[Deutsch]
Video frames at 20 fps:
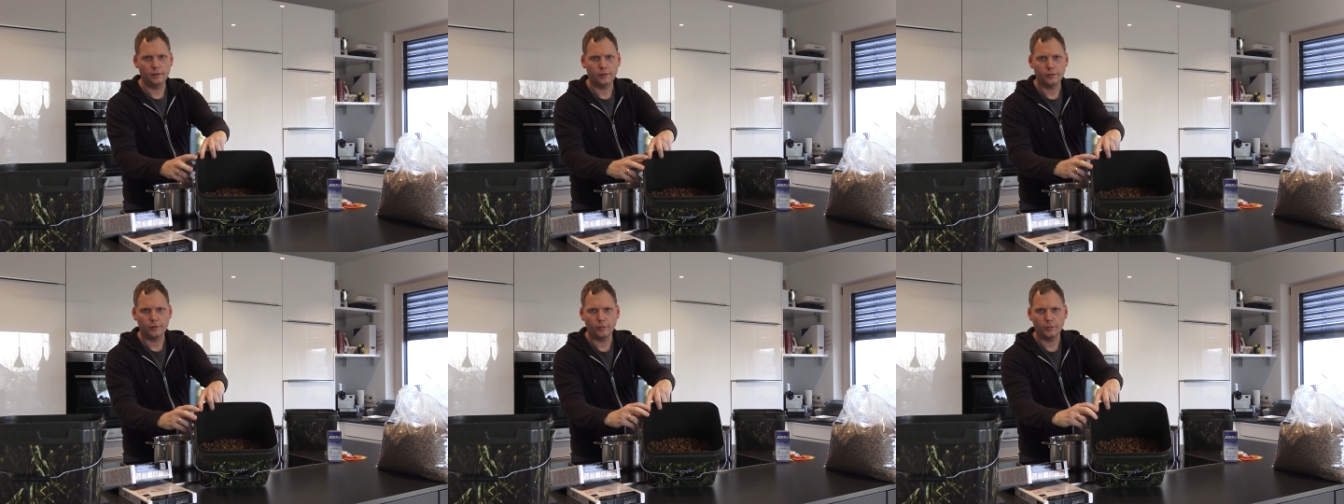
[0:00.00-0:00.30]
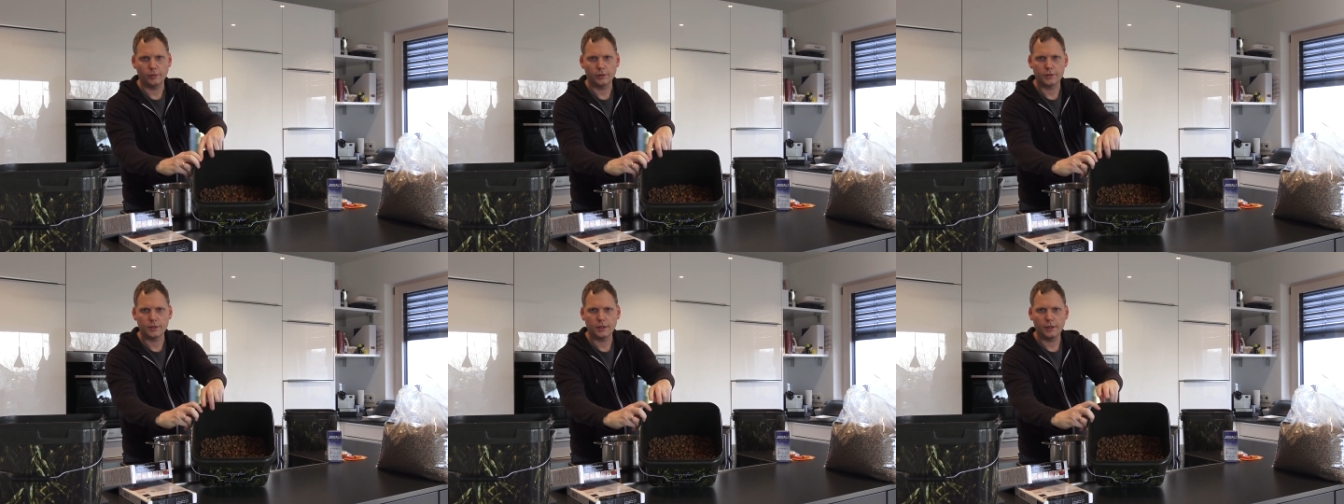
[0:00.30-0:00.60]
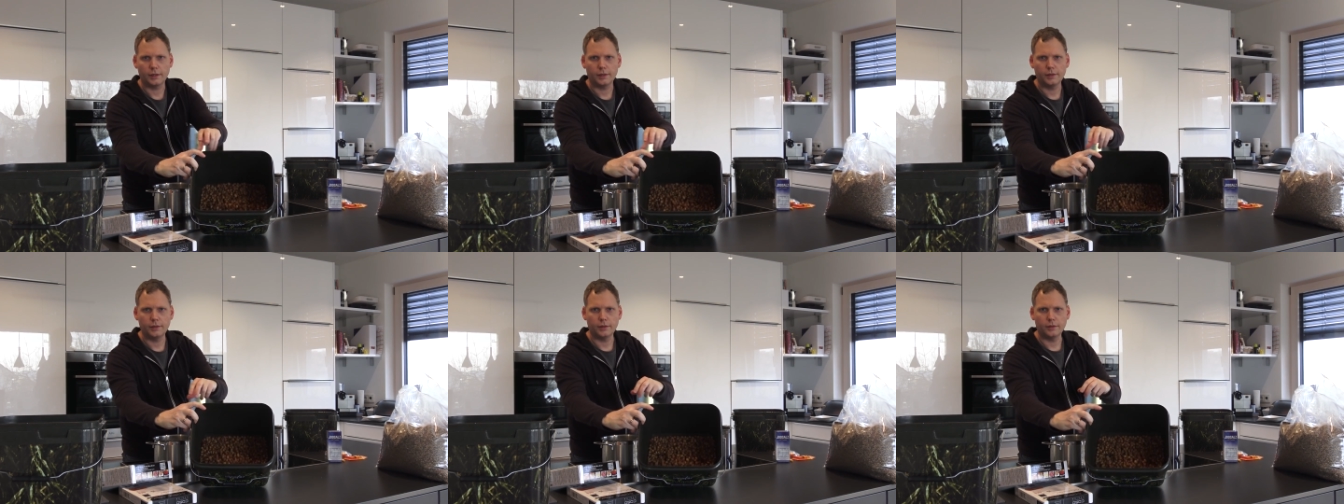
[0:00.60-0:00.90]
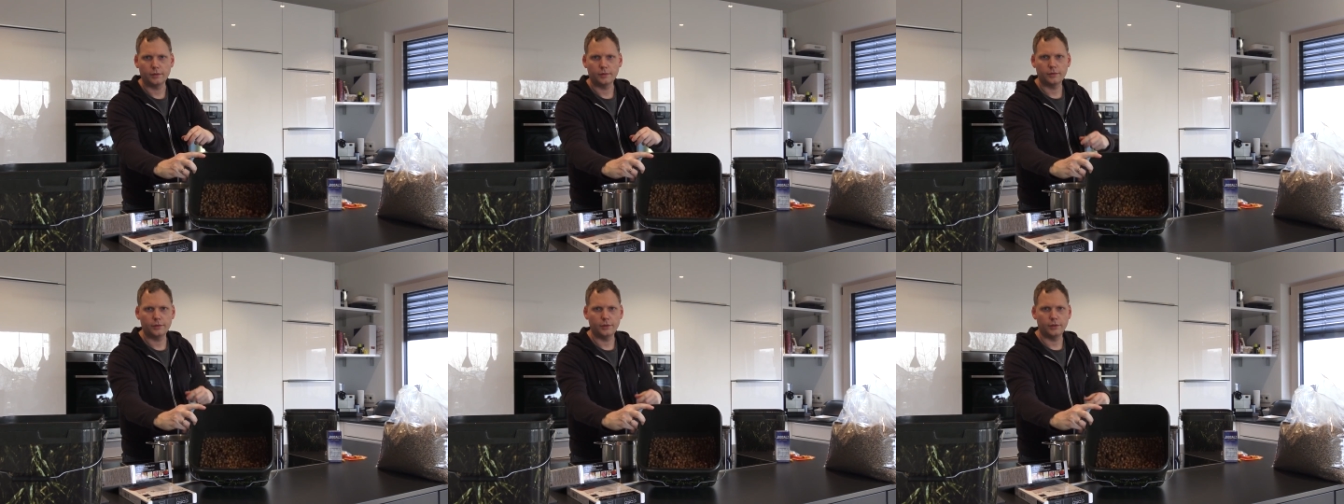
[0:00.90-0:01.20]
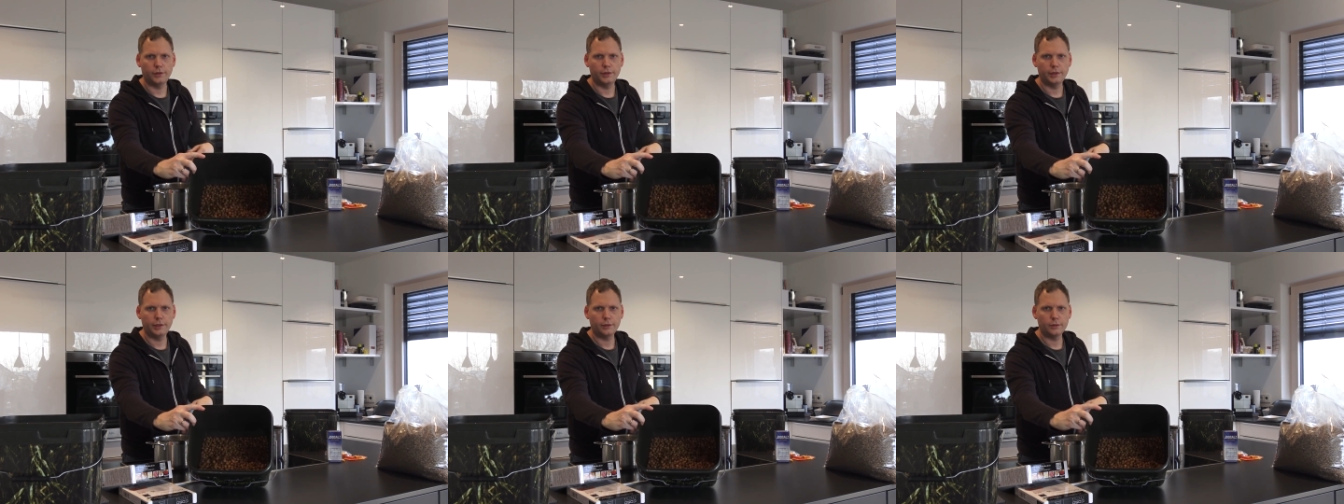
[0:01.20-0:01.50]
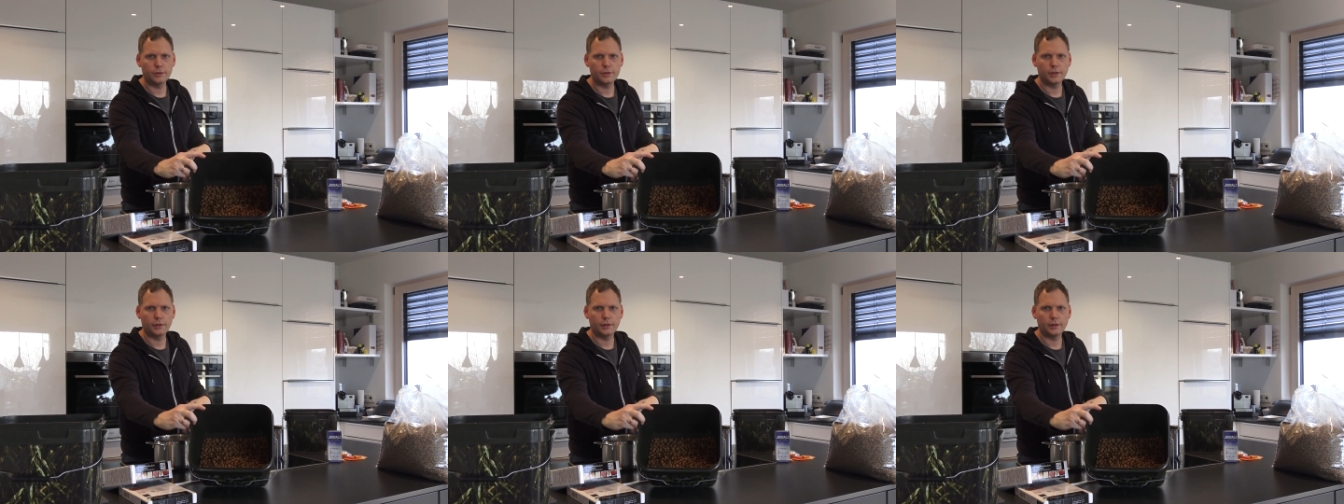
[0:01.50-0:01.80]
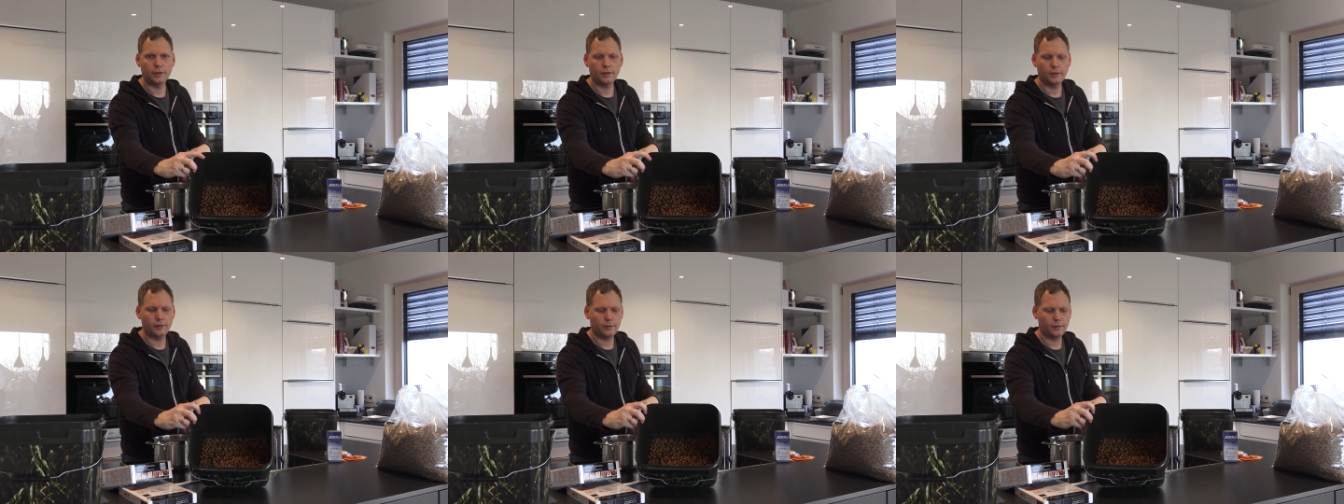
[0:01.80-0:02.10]
Ich werde mal zeigen, hier die Tigernüsse
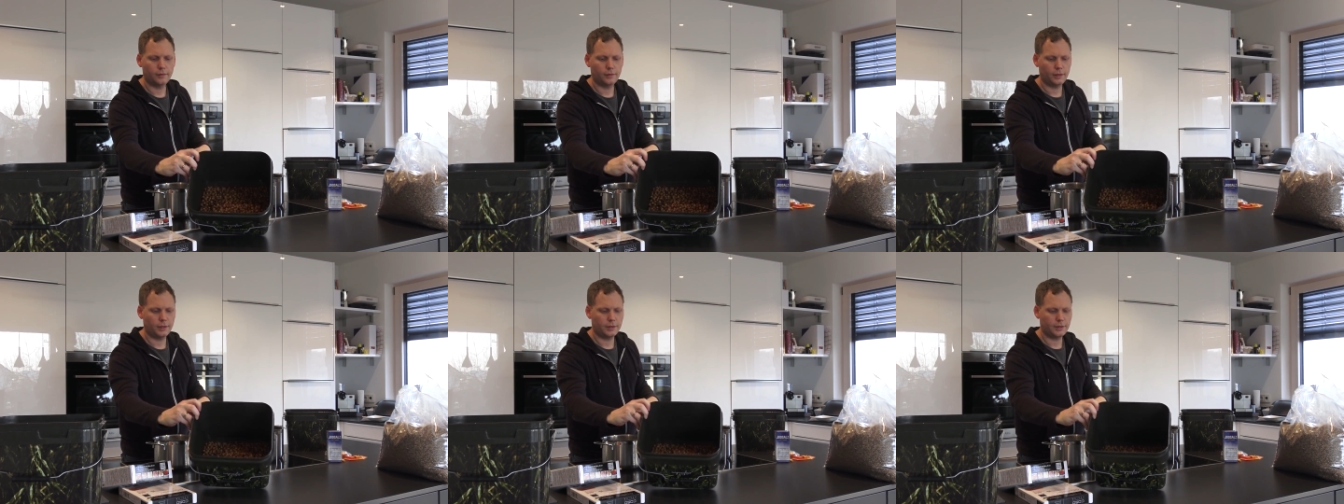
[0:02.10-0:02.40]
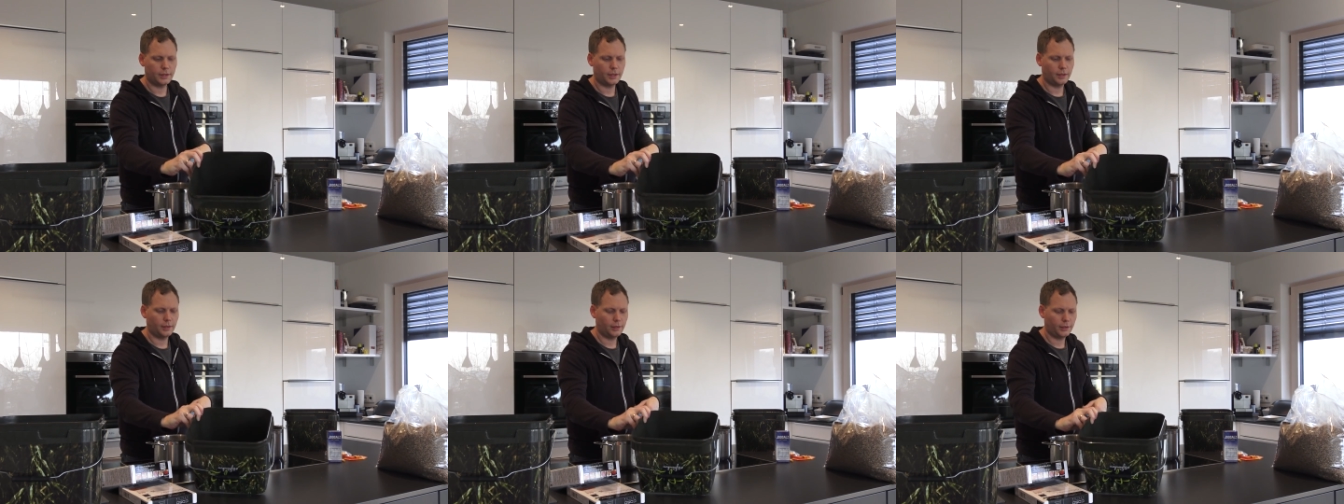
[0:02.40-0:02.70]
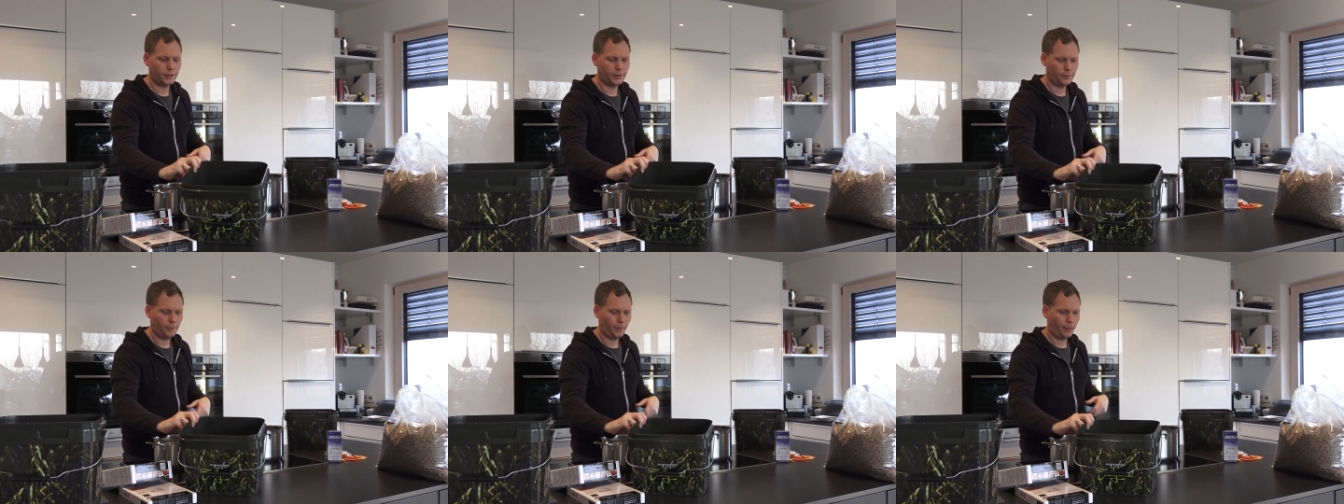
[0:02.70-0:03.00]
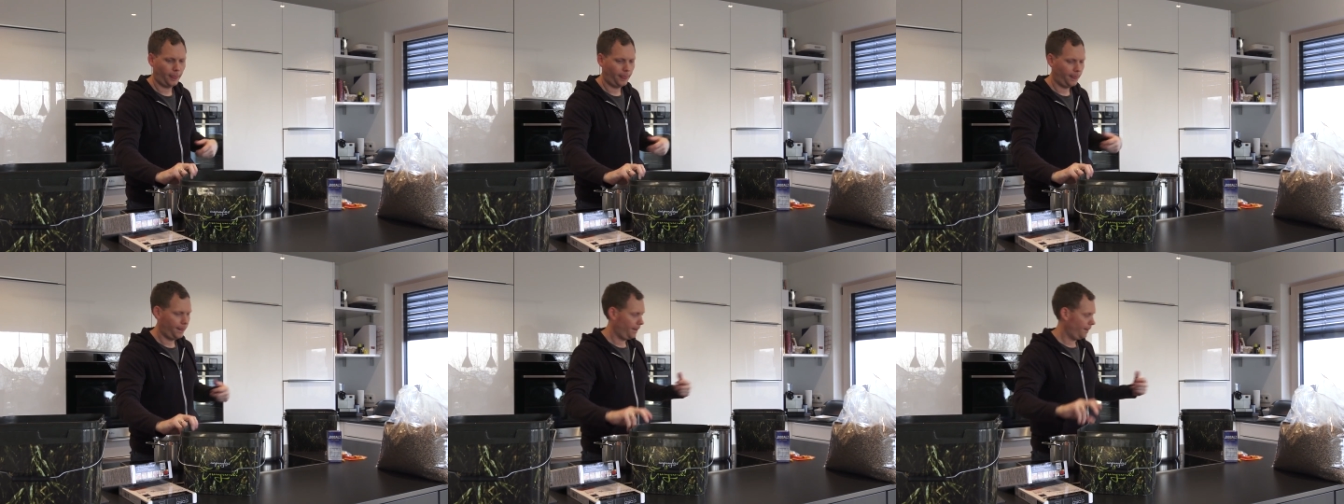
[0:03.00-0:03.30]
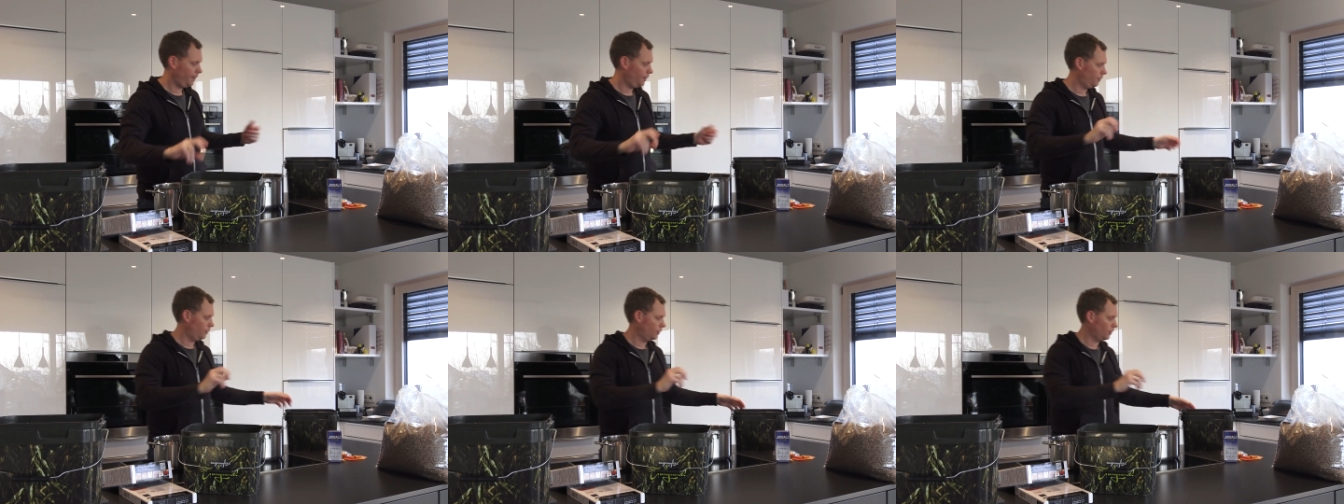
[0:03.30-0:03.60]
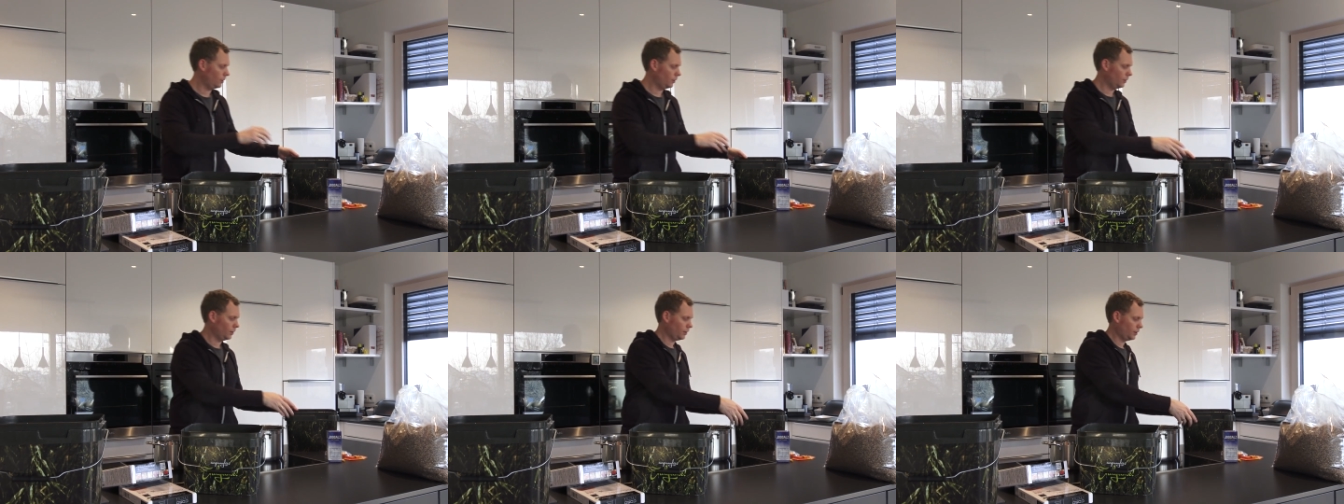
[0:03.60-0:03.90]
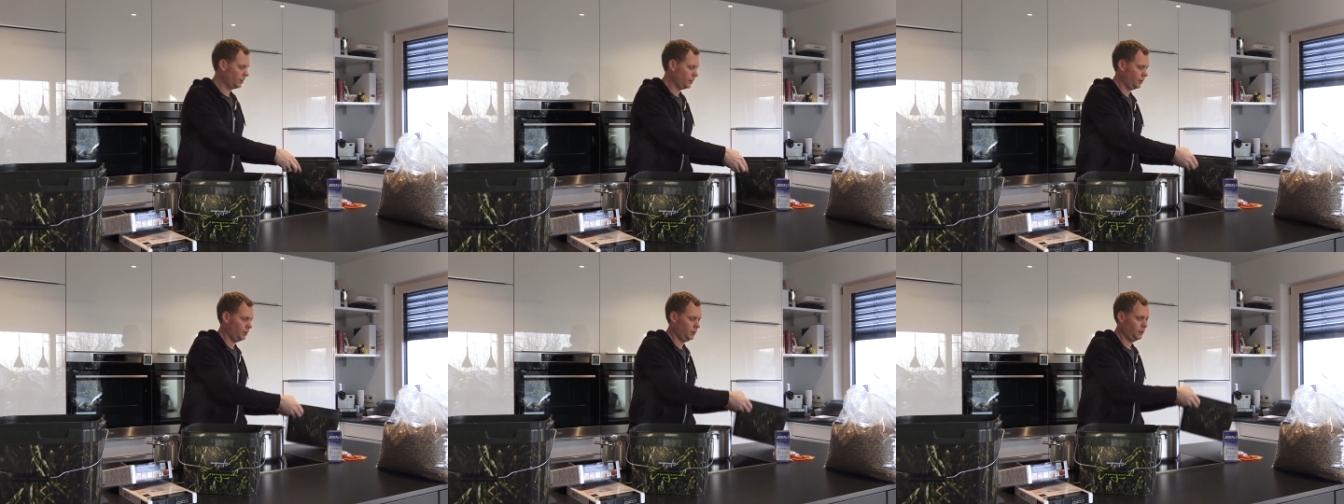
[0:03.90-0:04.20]
drin letztendlich.
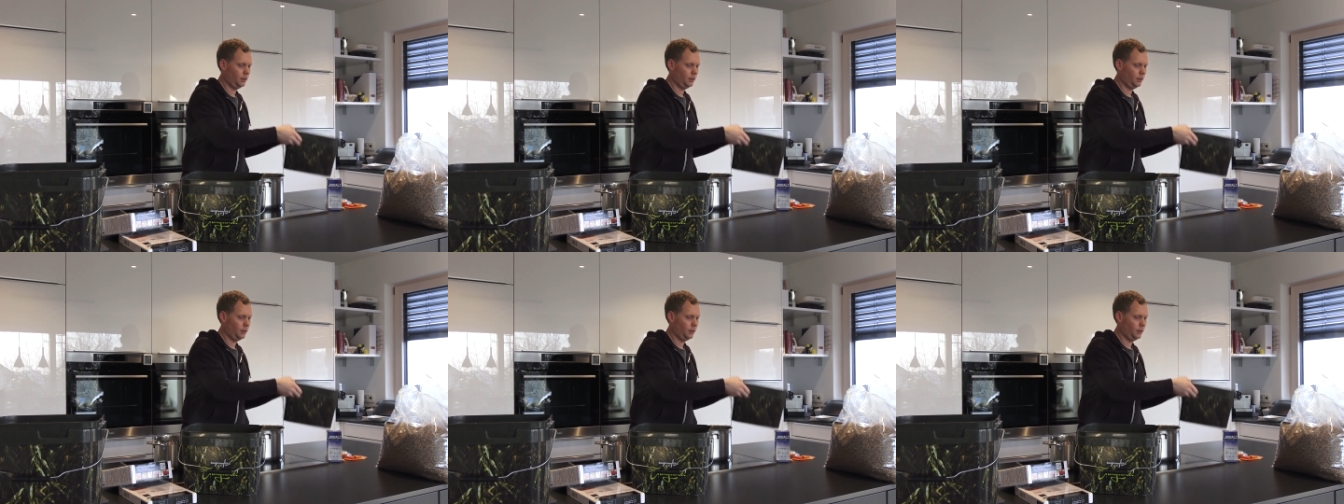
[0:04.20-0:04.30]
Und